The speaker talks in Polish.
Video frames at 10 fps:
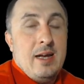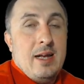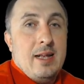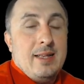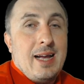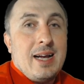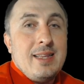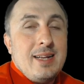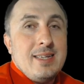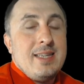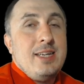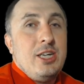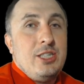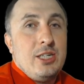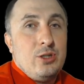E, na kanale
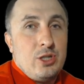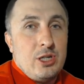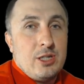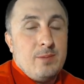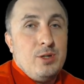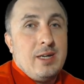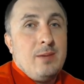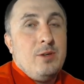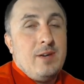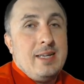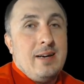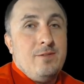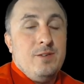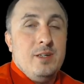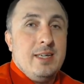znajdziecie troszeczkę programowania
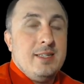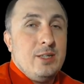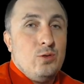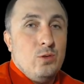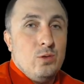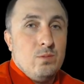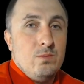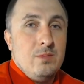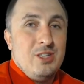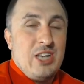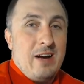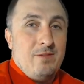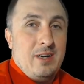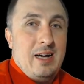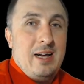w języku
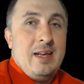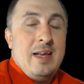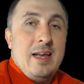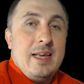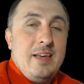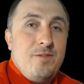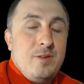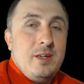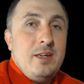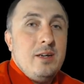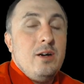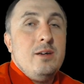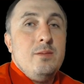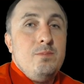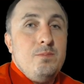Java i w e,
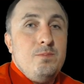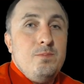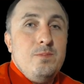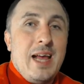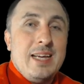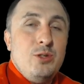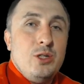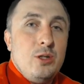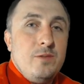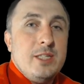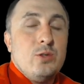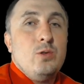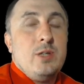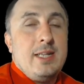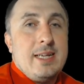takim środowisku,
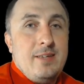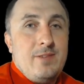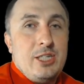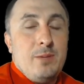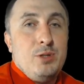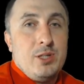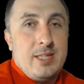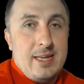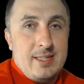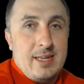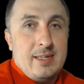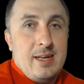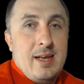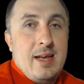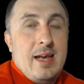które nazywa się processing.
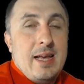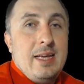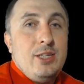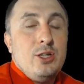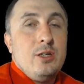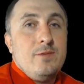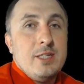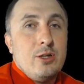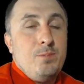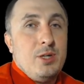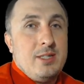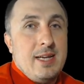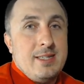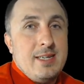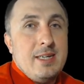I środowisko
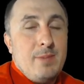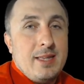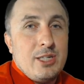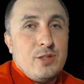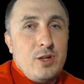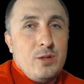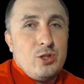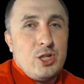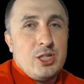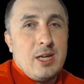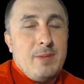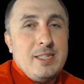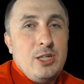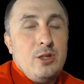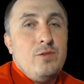processing ma też swoją troszeczkę
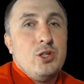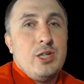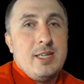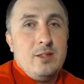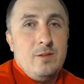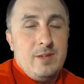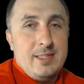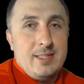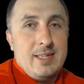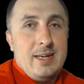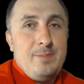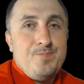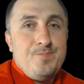bardziej nowoczesną wersję,